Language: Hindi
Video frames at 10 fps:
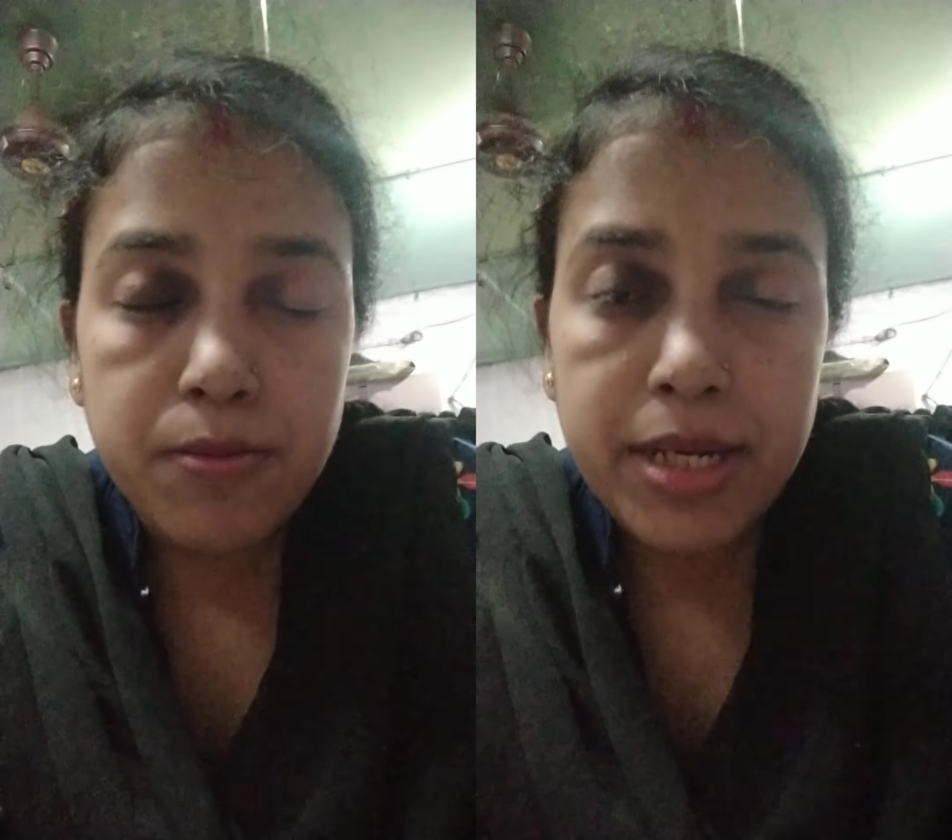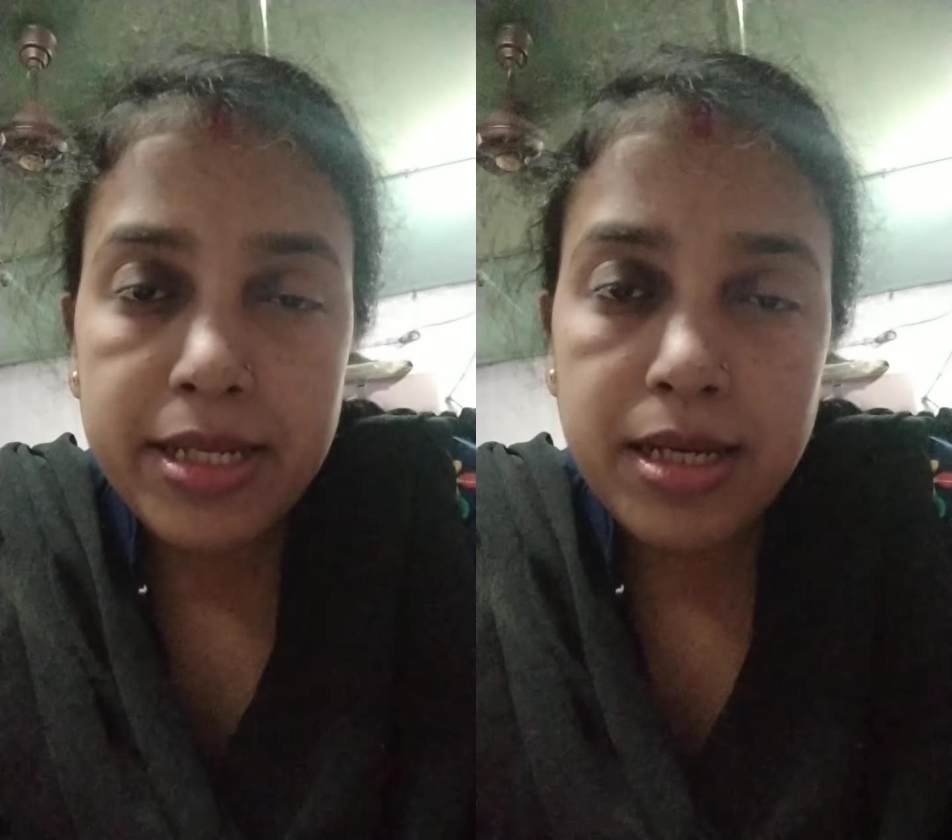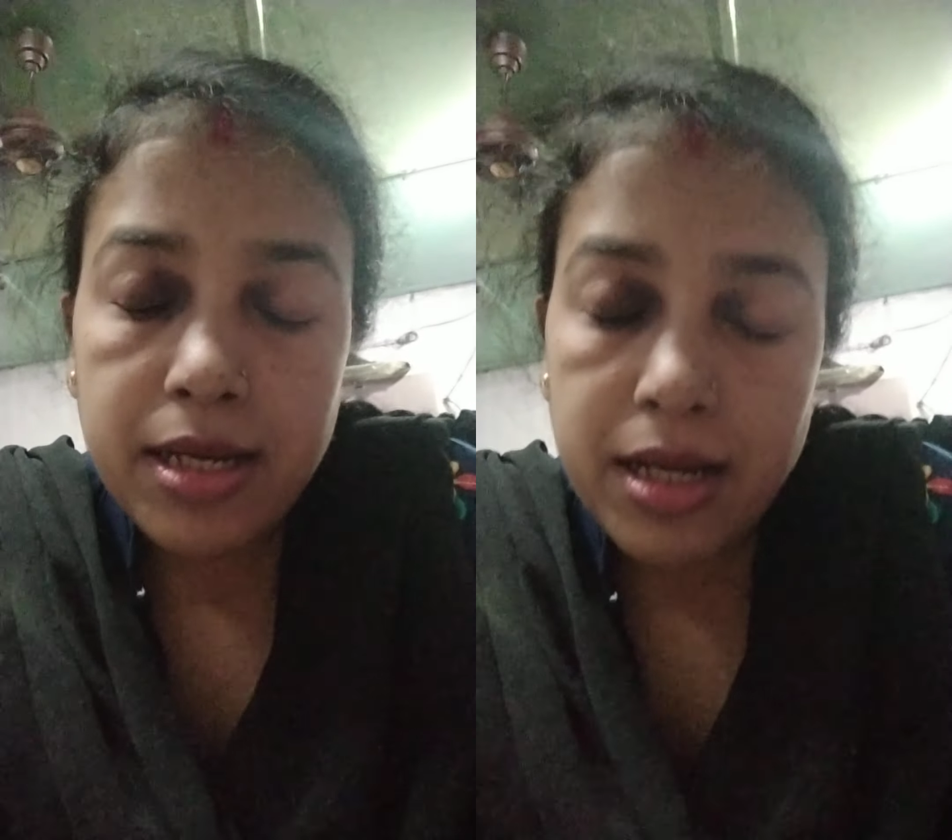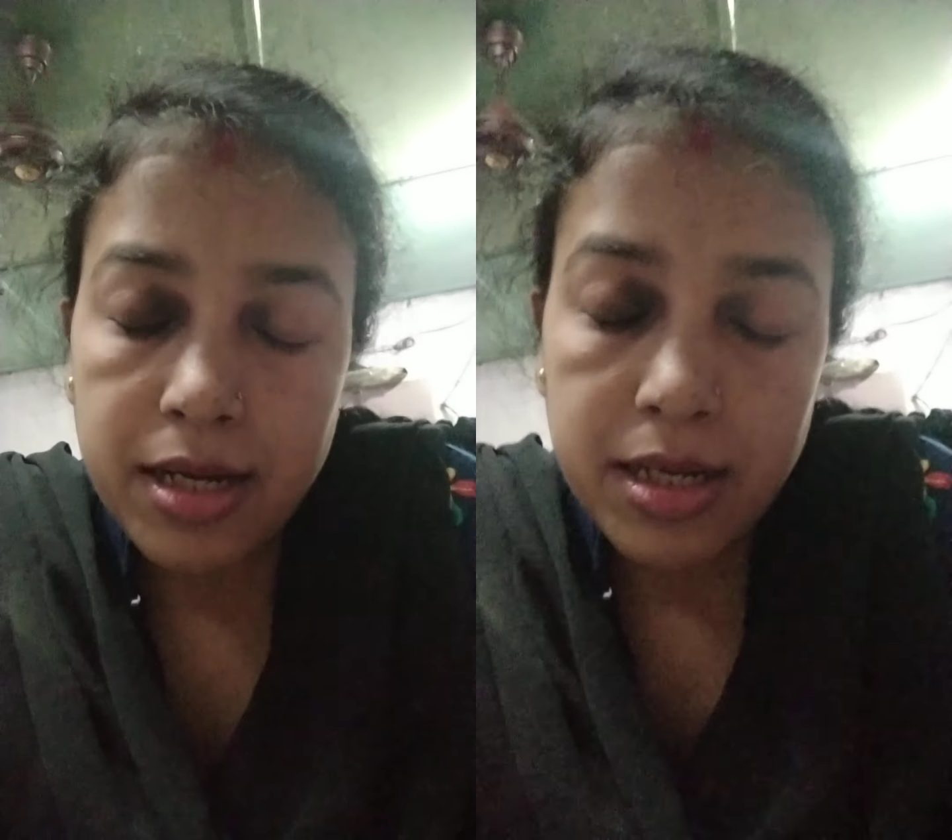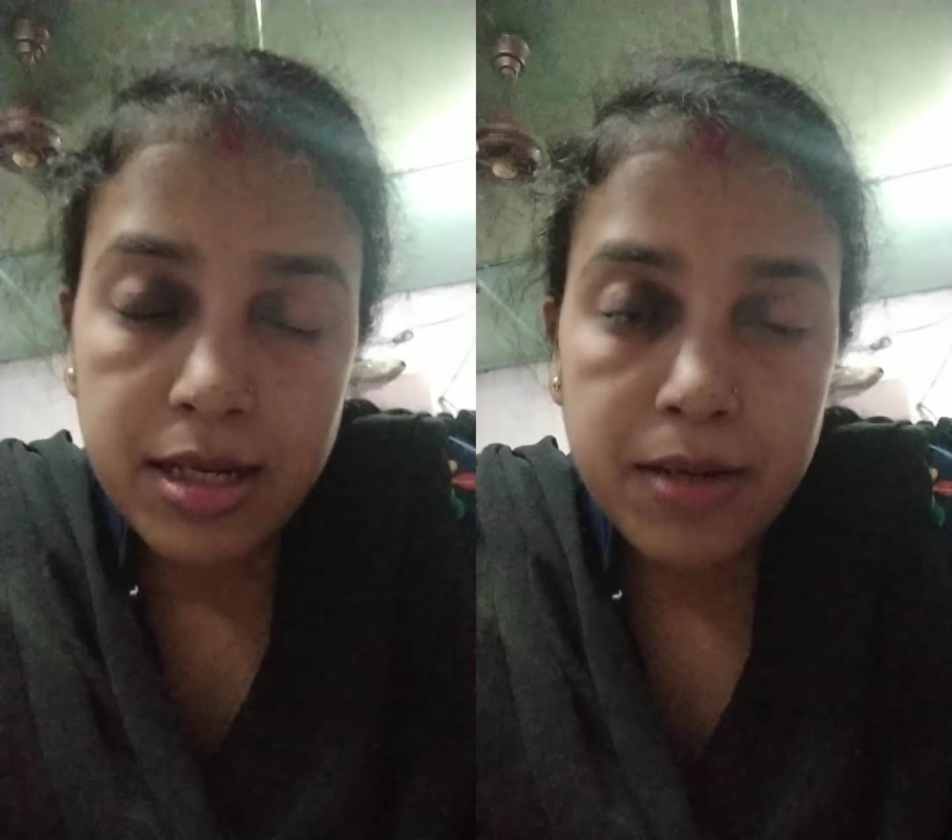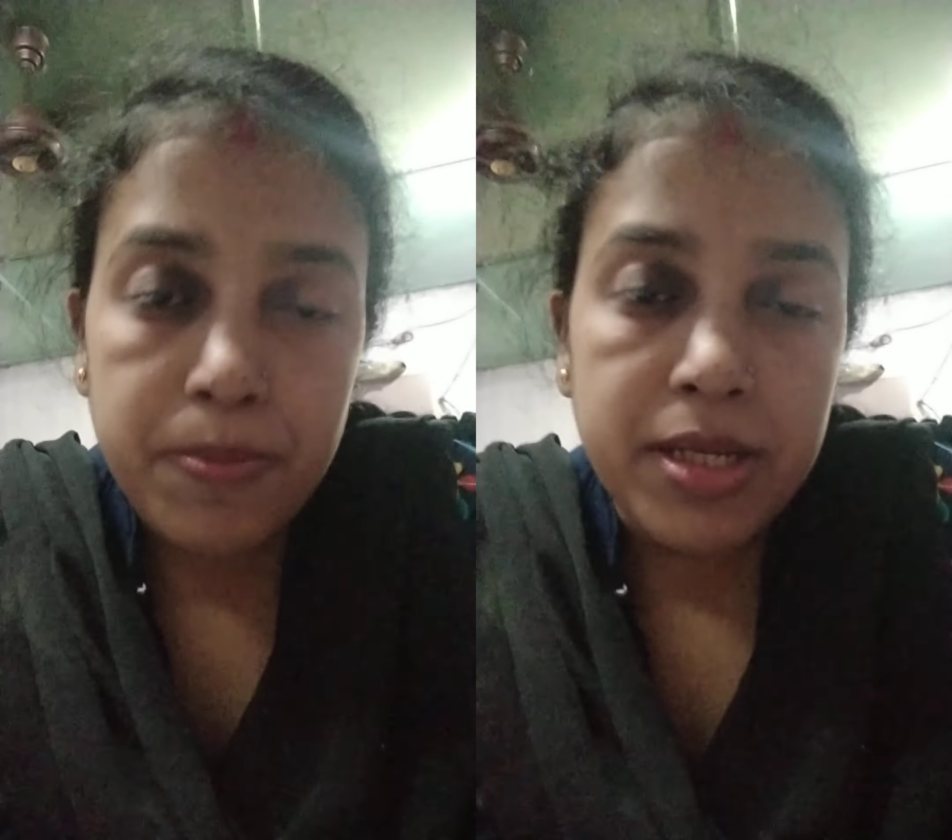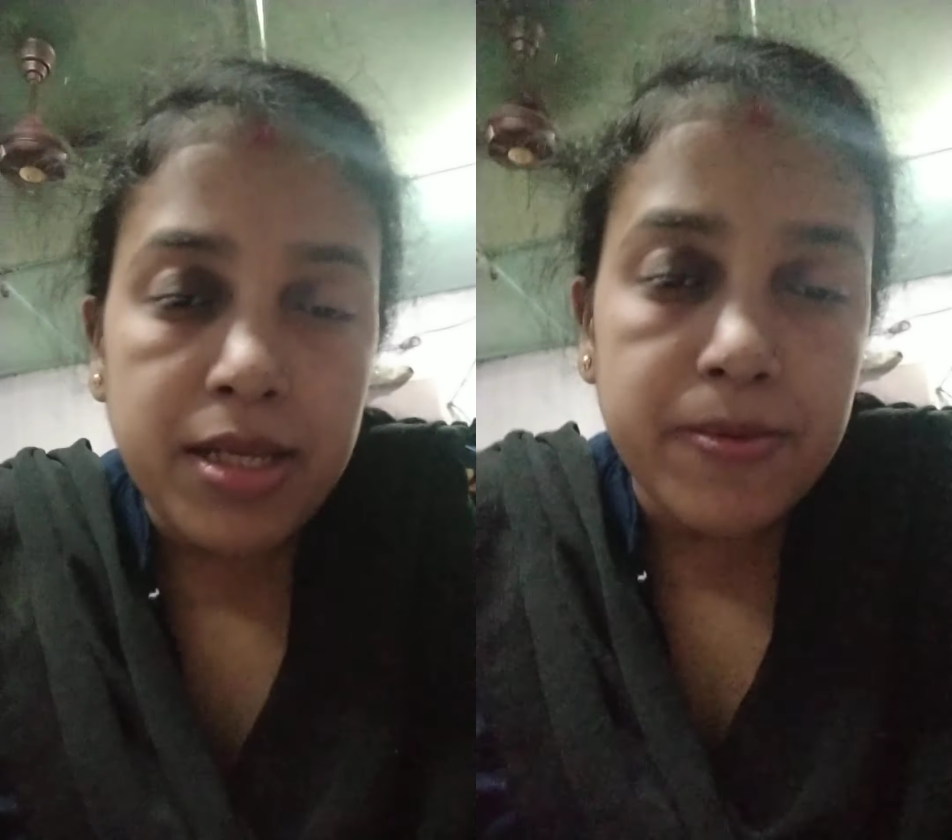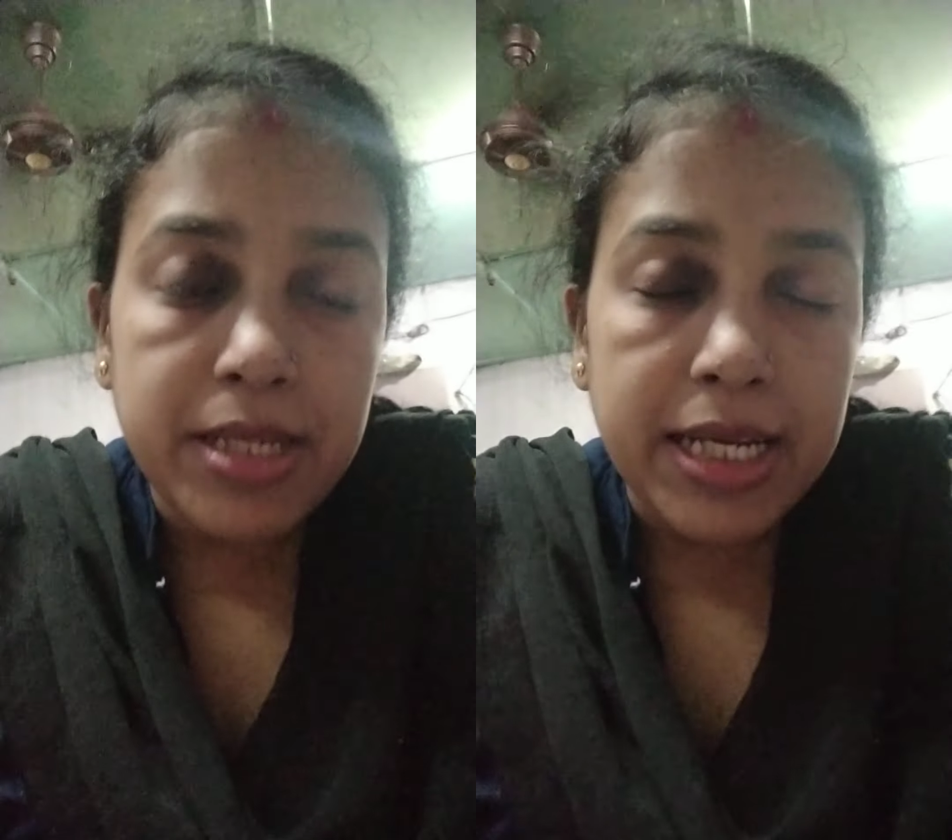मैंने अपनी
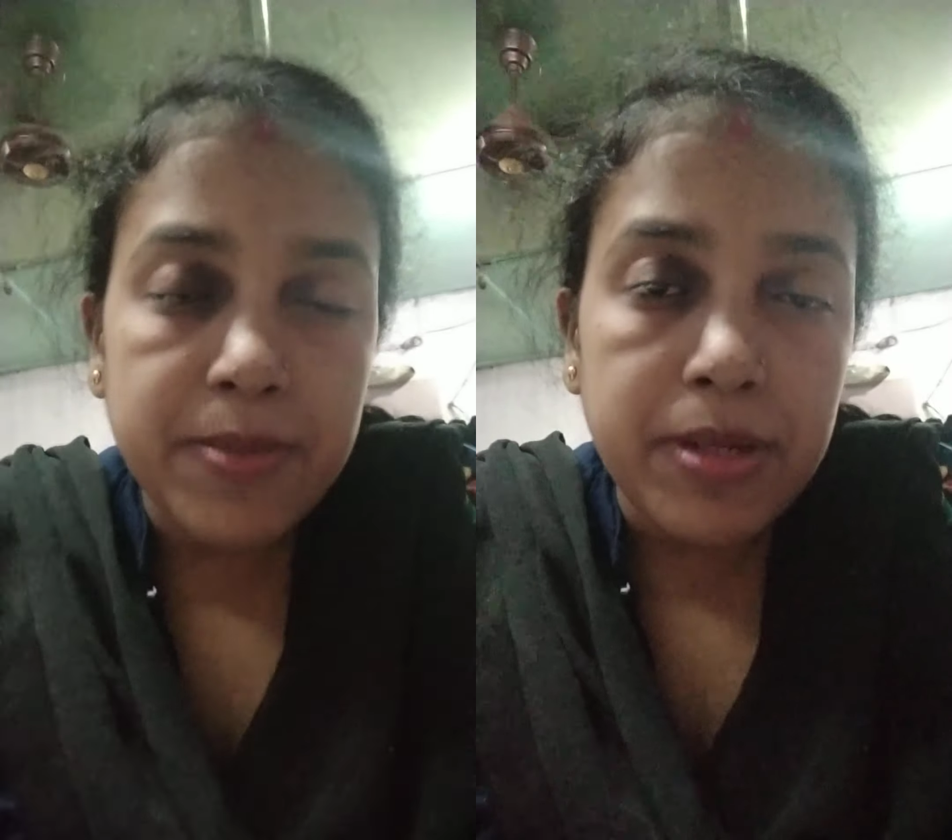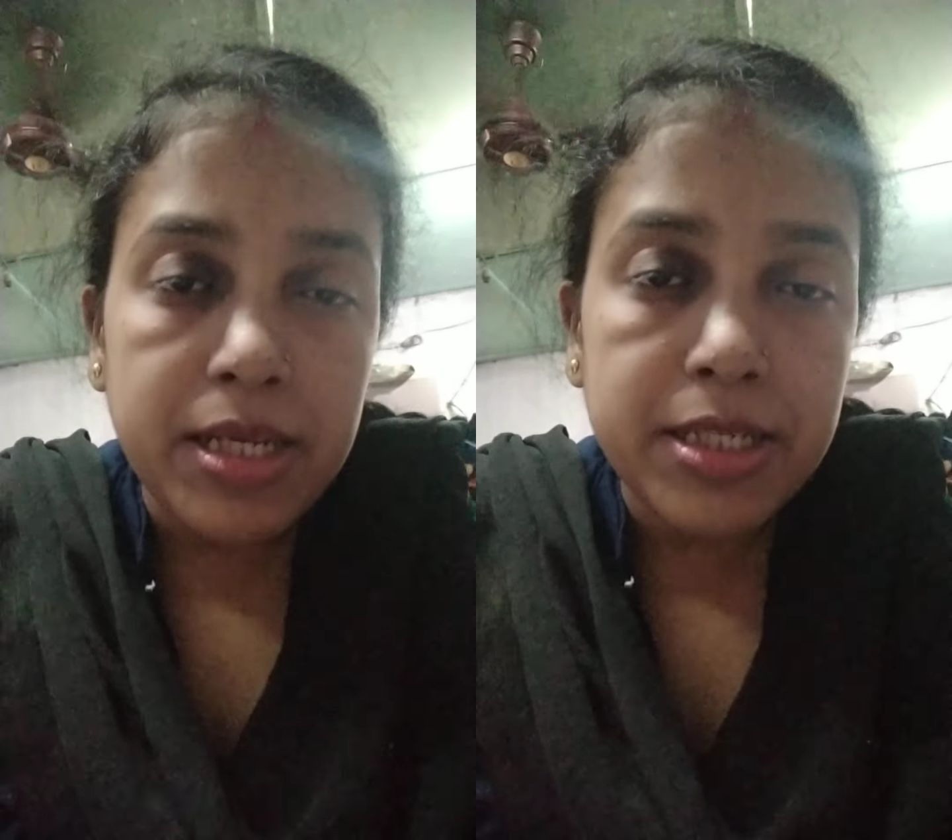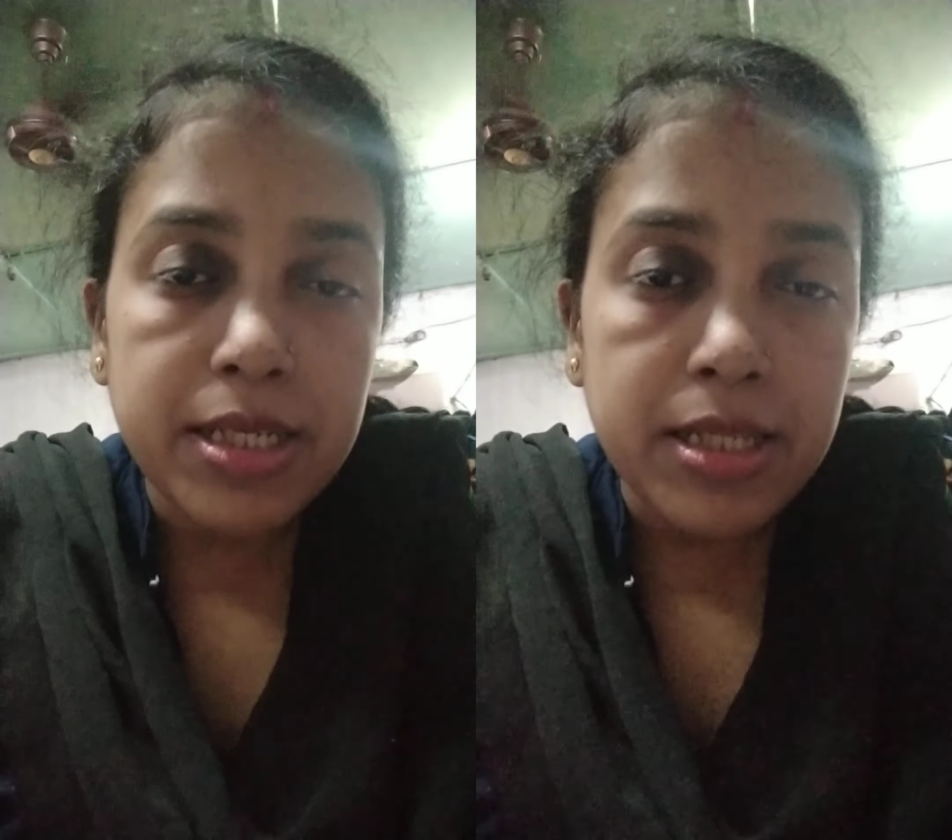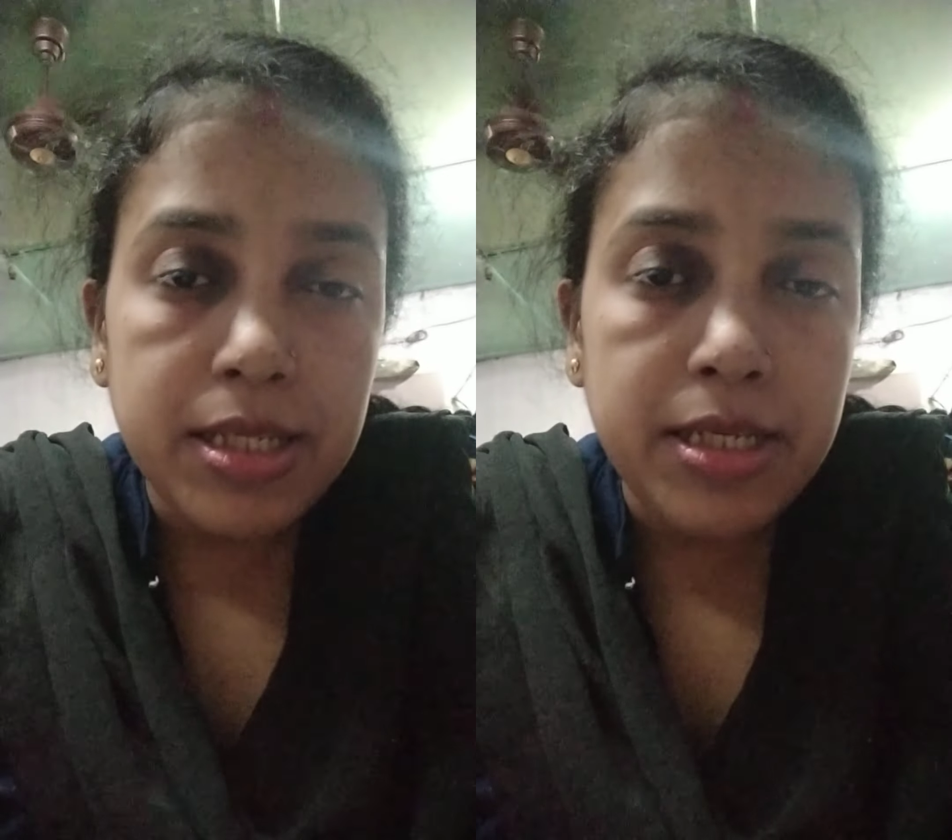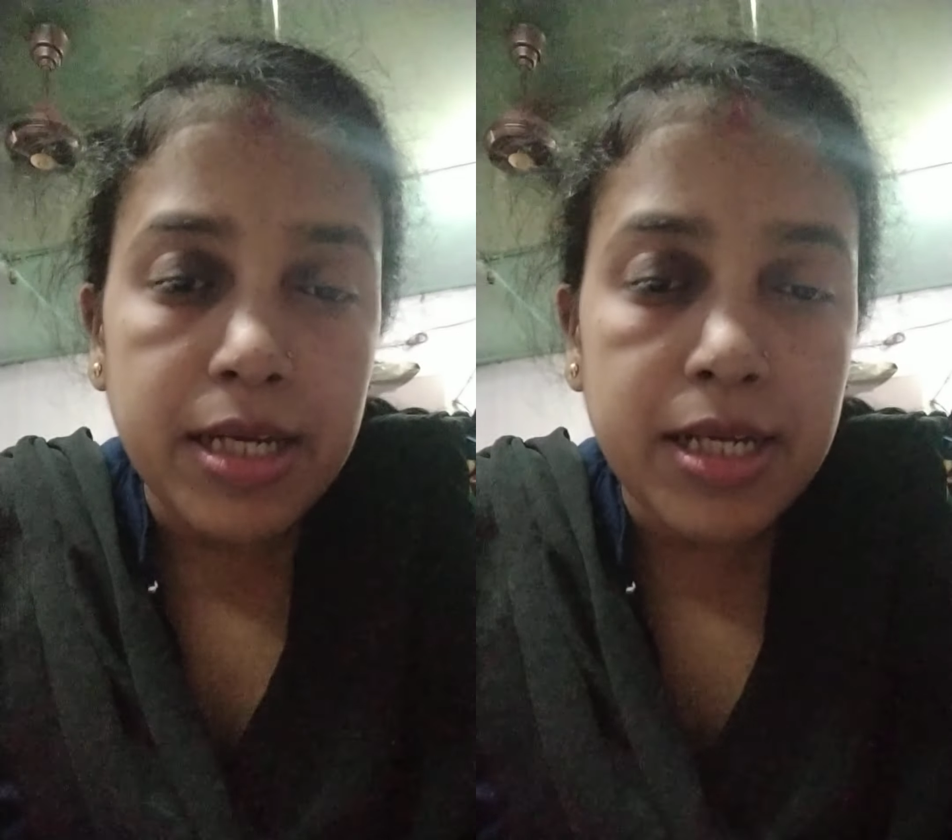तरफ से एक्सप्लेनेशन दी